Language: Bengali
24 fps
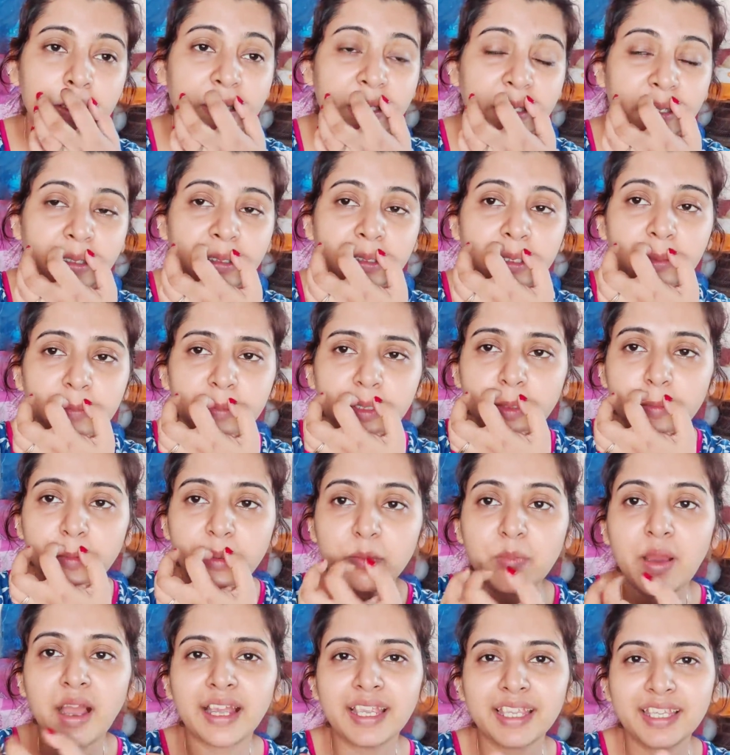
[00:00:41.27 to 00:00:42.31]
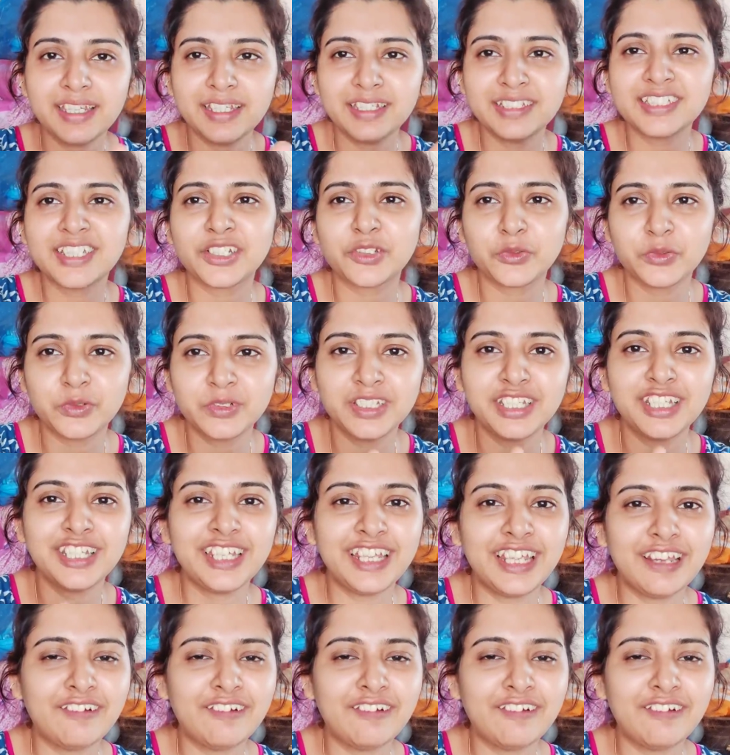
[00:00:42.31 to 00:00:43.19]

নিয়ে নিতে পারবে বাকি যেটুকুনি